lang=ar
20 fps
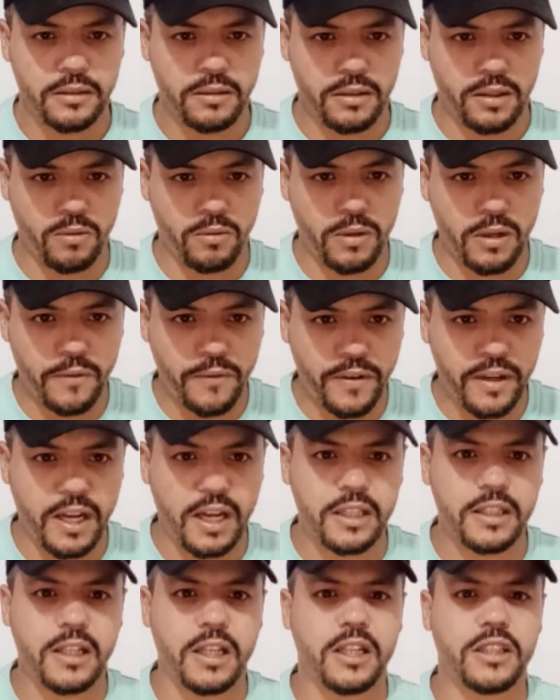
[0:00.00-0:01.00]
او
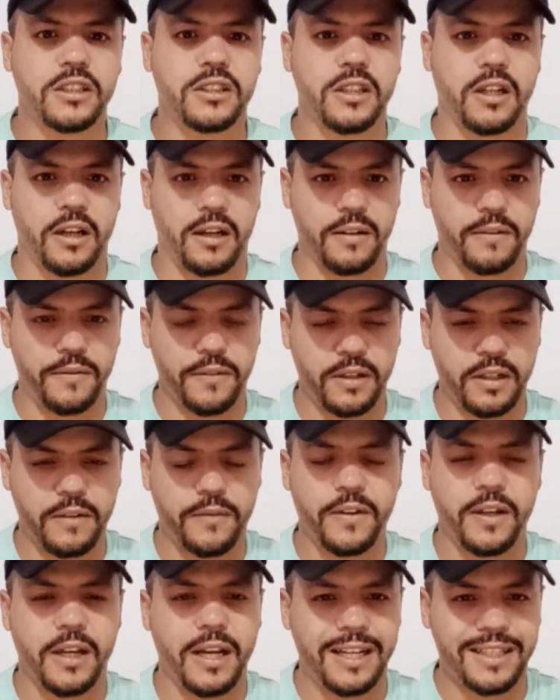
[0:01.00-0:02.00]
الفئات الهشه
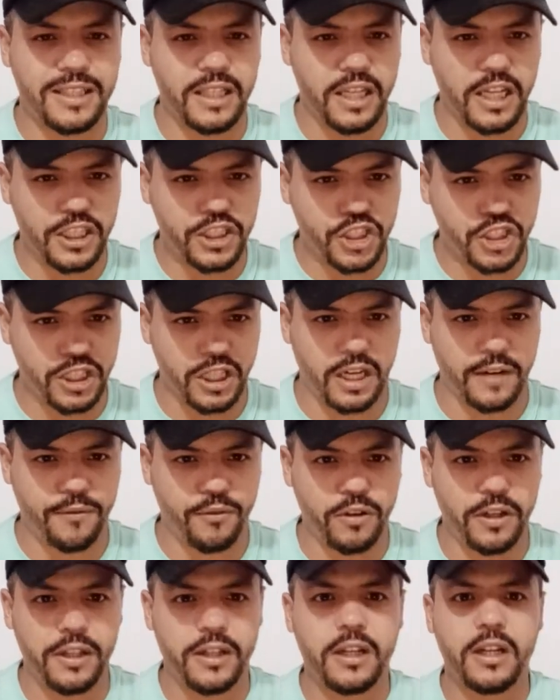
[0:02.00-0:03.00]
الفئات الهشه
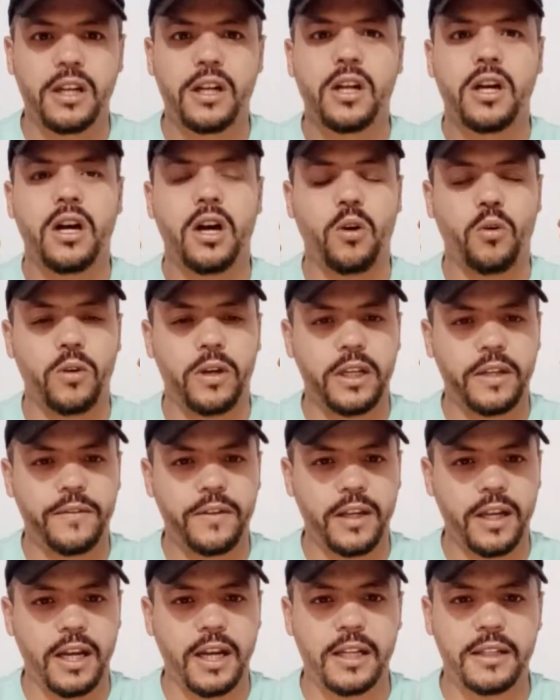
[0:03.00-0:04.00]
عفوا
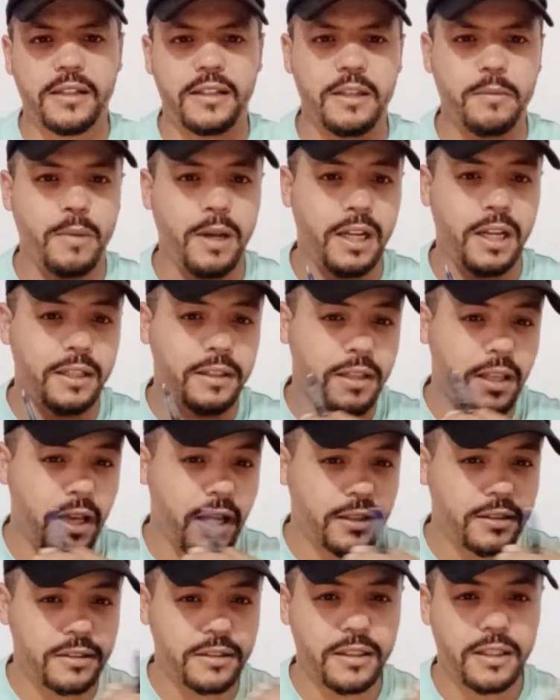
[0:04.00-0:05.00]
والفئات اللي ما
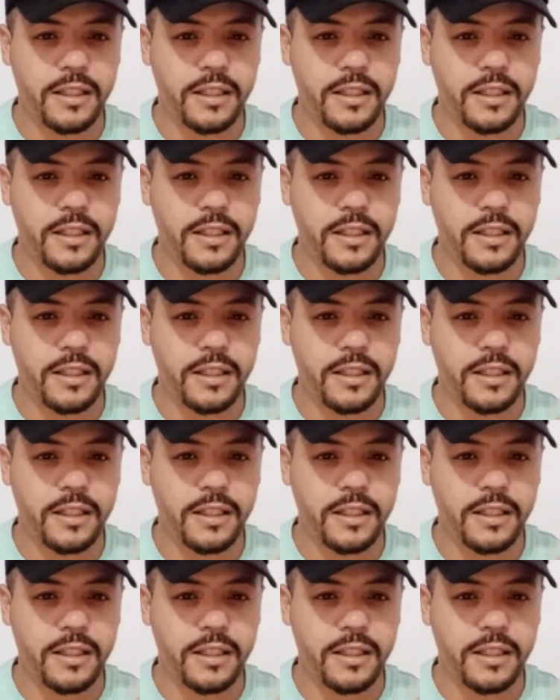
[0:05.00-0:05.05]
عندهاش